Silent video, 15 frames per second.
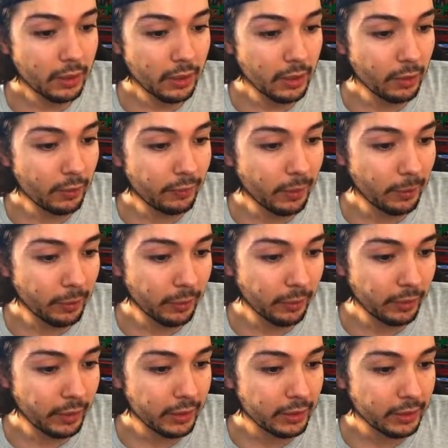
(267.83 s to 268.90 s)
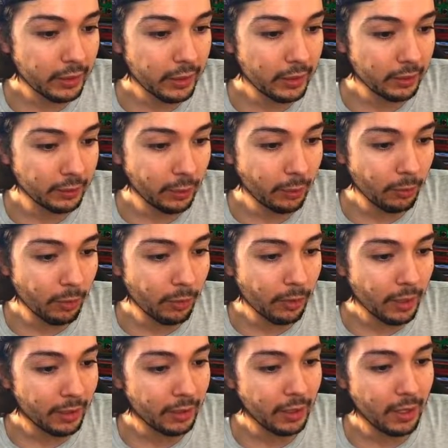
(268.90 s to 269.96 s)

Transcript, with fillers: y nos vamos donde dice Download